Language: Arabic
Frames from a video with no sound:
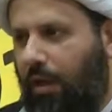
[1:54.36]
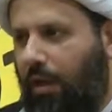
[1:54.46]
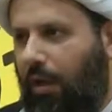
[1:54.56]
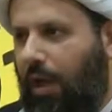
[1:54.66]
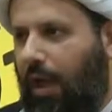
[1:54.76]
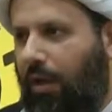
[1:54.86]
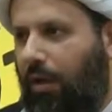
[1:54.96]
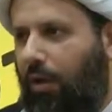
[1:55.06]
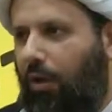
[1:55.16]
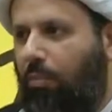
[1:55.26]
لكن
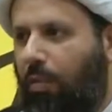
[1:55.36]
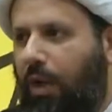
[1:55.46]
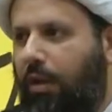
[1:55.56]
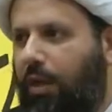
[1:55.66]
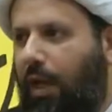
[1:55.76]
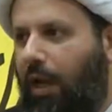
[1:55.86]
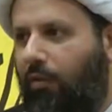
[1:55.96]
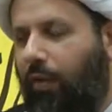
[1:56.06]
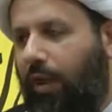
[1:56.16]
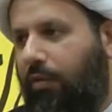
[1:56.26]
الأمة
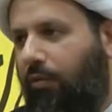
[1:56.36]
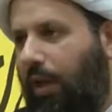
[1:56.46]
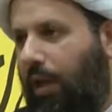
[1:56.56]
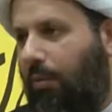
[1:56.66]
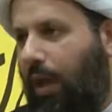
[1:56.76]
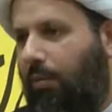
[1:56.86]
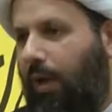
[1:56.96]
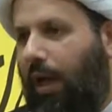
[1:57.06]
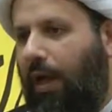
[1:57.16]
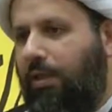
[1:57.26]
اختلفت في الإمام
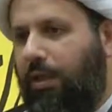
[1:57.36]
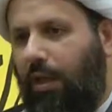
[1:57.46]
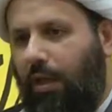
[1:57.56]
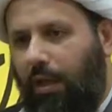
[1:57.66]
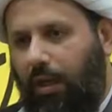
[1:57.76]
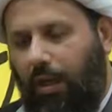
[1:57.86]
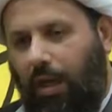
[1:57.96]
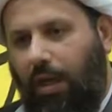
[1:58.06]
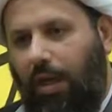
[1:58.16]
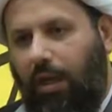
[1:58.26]
العسكري
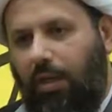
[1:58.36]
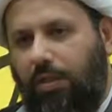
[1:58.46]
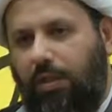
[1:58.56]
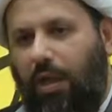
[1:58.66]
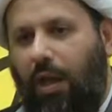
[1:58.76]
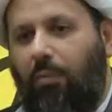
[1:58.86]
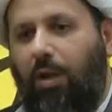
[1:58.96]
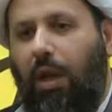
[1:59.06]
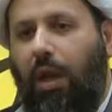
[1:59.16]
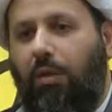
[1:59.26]
عليه السلام
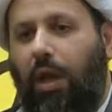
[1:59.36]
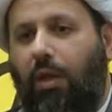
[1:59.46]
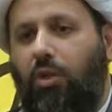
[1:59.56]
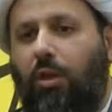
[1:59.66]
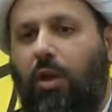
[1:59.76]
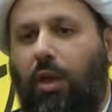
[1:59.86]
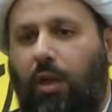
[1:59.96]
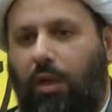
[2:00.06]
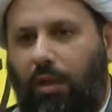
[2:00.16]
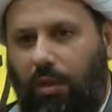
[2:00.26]
إلى 11
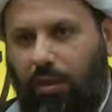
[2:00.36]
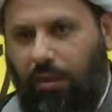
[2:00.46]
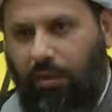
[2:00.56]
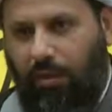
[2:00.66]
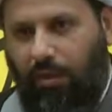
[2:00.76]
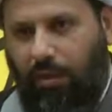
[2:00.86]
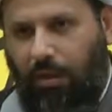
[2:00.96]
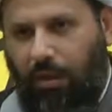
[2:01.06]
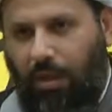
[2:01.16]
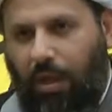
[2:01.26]
رأي
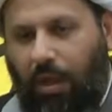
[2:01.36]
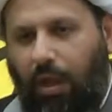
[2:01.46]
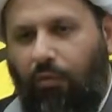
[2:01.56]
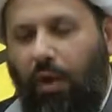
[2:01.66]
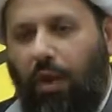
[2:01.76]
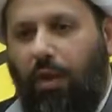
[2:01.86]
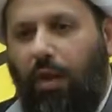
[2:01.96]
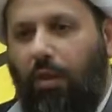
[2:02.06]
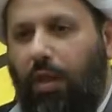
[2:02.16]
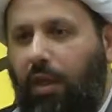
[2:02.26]

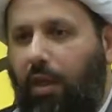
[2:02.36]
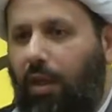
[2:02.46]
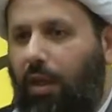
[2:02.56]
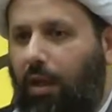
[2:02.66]
فالقضية